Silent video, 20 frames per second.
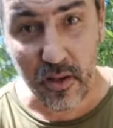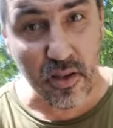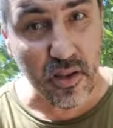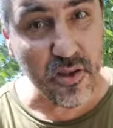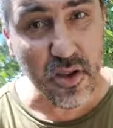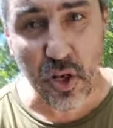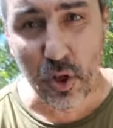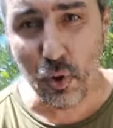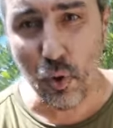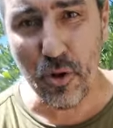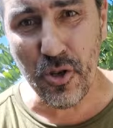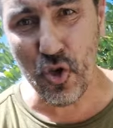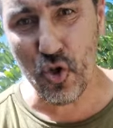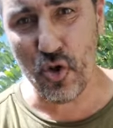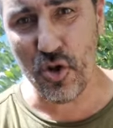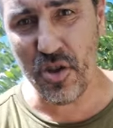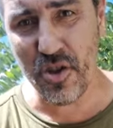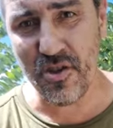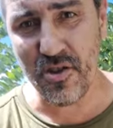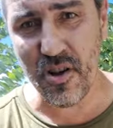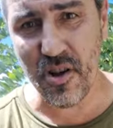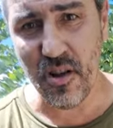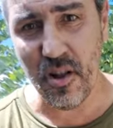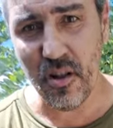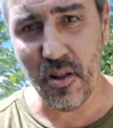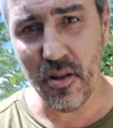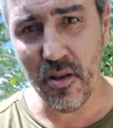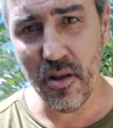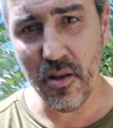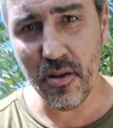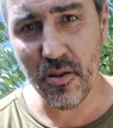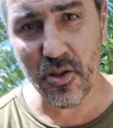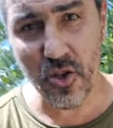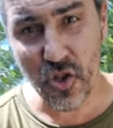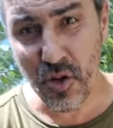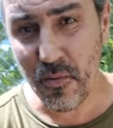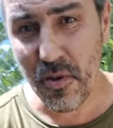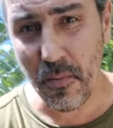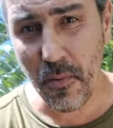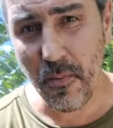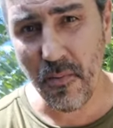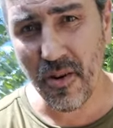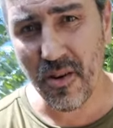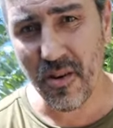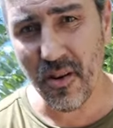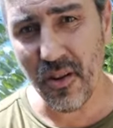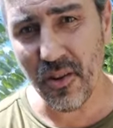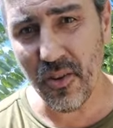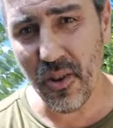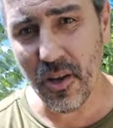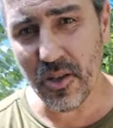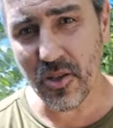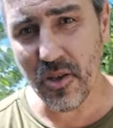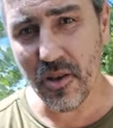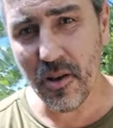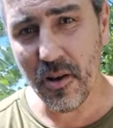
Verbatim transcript: И никто ничего не делал, ничем не помогал даже.